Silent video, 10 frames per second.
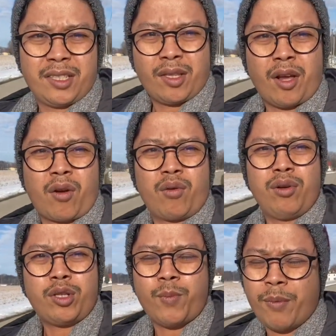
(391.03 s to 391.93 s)

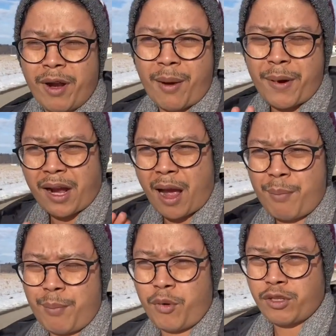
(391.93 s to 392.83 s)
Terus beberapa
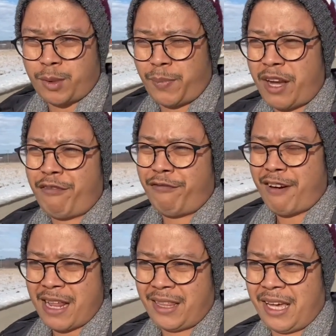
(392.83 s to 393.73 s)
kampus
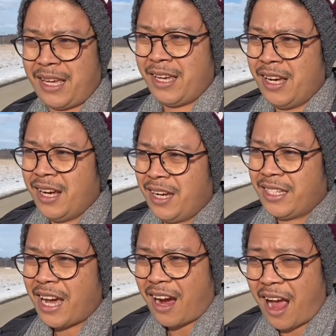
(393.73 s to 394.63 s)
privat
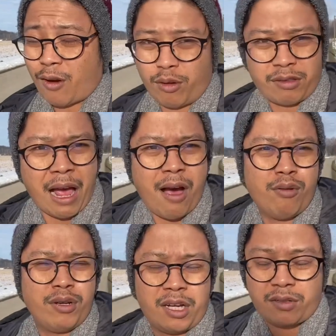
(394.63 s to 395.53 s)
yang aku
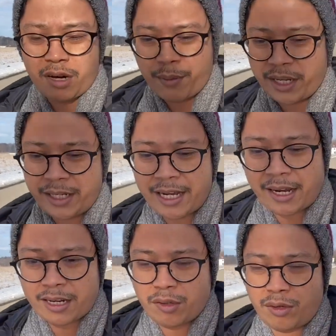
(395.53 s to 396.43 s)
tahu yang sudah
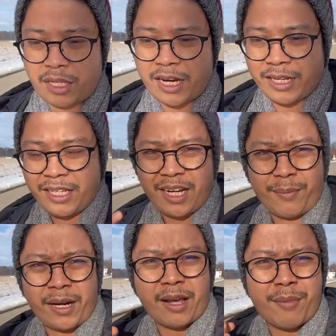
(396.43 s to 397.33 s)
menyediakan jurusan ini yang
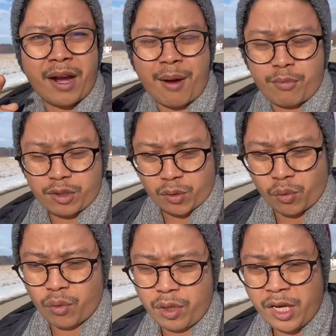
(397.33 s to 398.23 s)
pertama
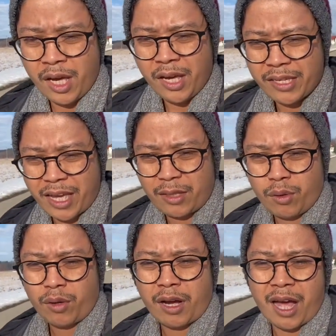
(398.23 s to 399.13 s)
kampusku yaitu
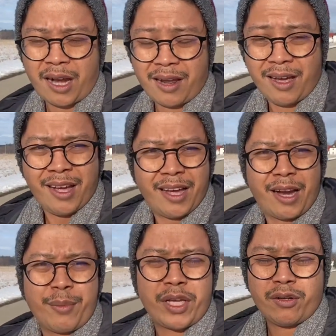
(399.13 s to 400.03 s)
Karl
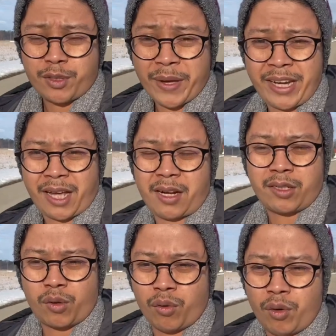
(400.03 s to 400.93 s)
Remigius Medical
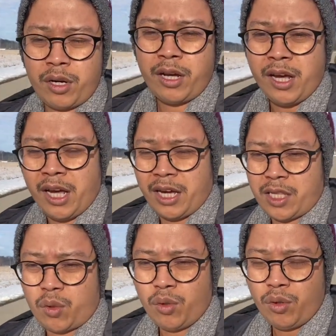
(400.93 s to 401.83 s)
School
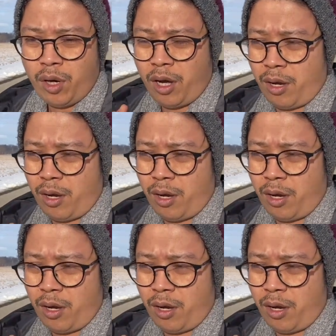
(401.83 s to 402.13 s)
itu